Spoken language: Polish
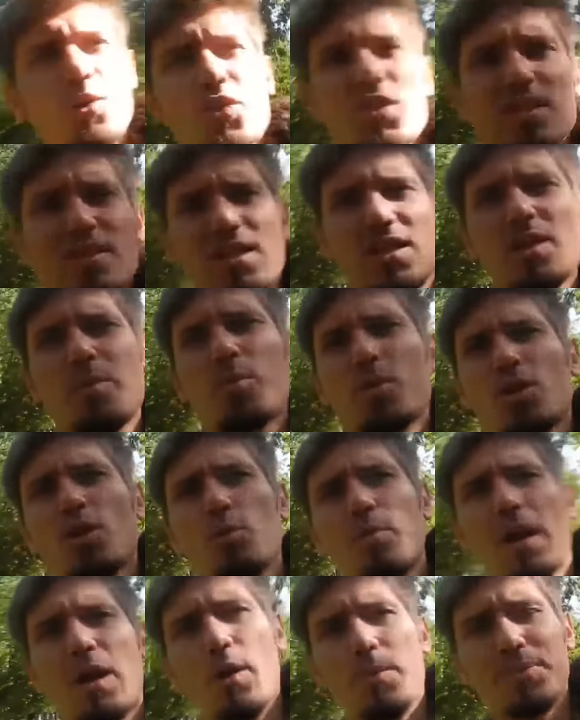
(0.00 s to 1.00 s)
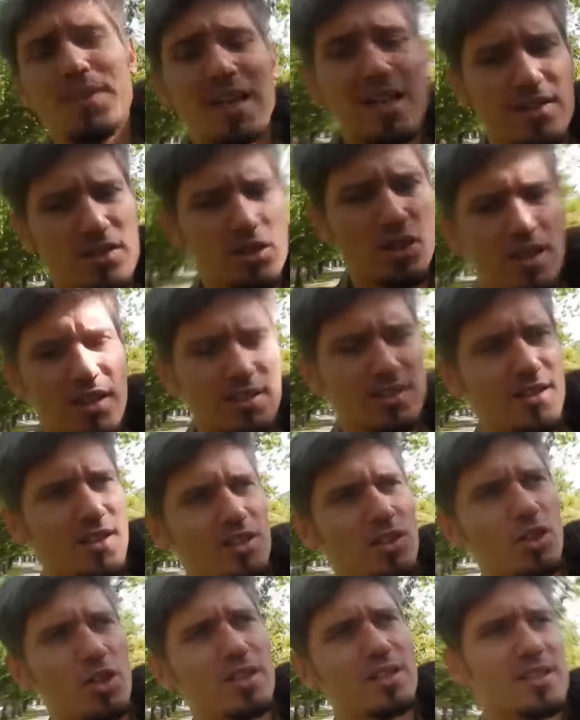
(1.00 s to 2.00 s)
Proszę za ciepło się ubrałem. Tak, to
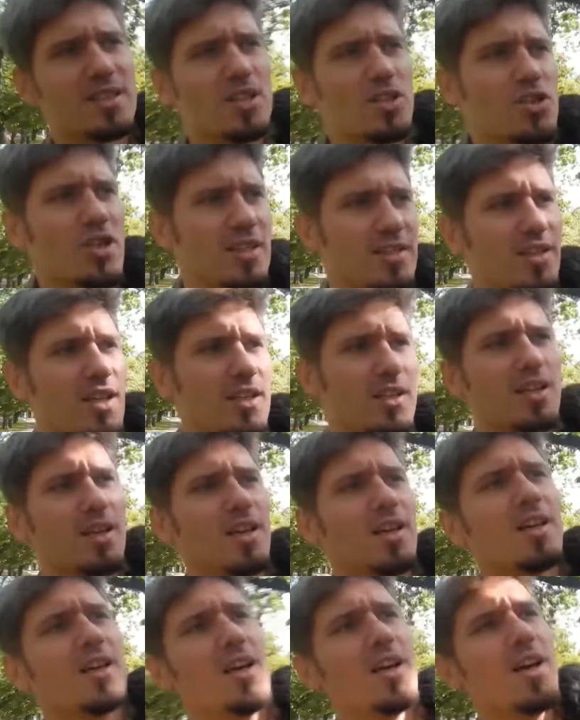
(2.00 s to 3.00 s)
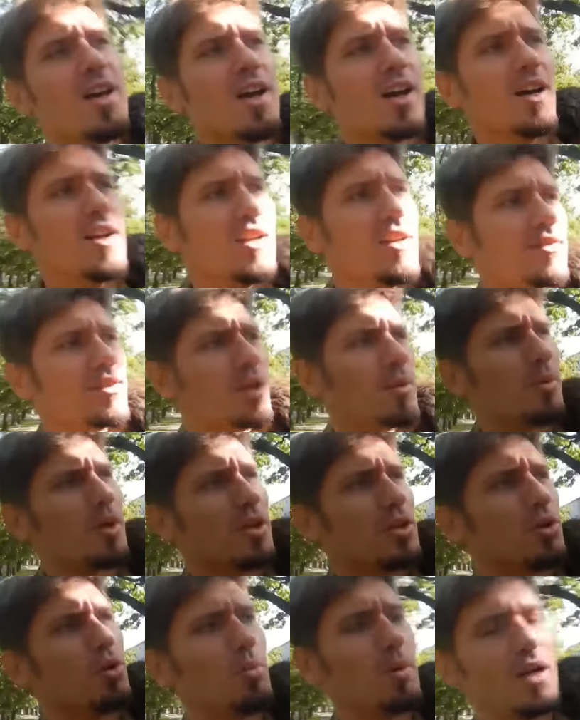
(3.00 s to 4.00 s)
jest, to jest ten czas, kiedy nie wiadomo
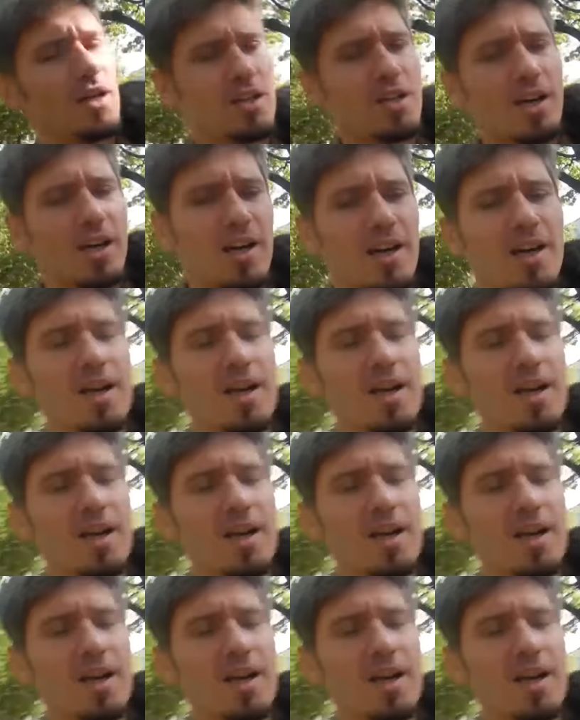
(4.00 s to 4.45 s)
jak się ubrać.